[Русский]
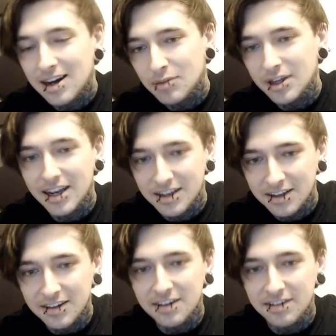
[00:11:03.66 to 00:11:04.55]

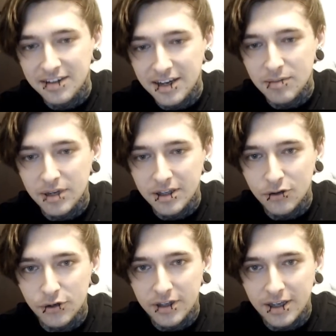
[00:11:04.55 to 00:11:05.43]
многодетные семьи, это
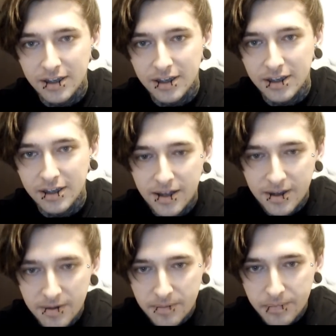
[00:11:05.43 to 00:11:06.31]
окей.
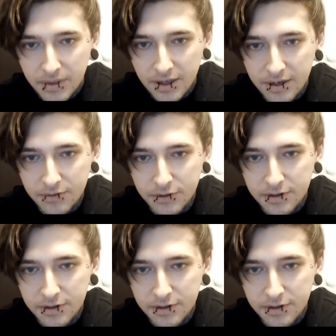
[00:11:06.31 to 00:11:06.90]
Вот.